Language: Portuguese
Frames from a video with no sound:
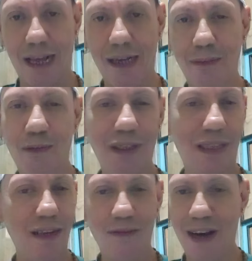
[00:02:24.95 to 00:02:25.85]
tá? Porque
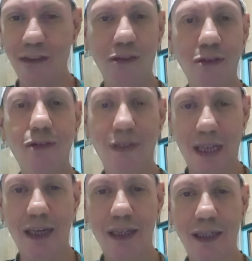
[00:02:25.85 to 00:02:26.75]
tem vários outros,
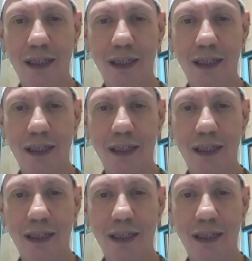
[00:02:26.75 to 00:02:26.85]
né?